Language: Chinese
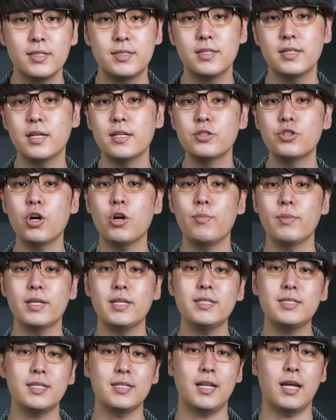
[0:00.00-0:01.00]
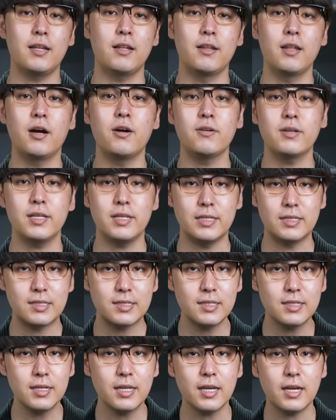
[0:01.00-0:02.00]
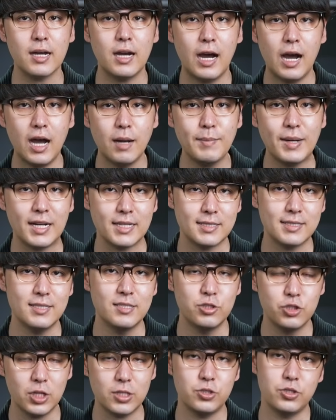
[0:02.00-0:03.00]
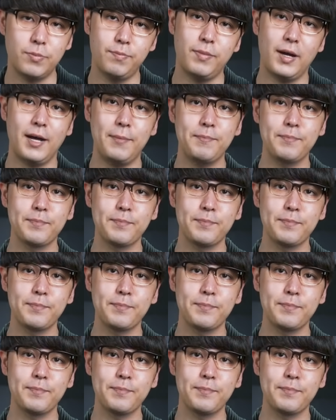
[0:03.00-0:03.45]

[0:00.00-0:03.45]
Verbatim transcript: 今天就让我们一起来聊聊以色列哈马斯战争吧。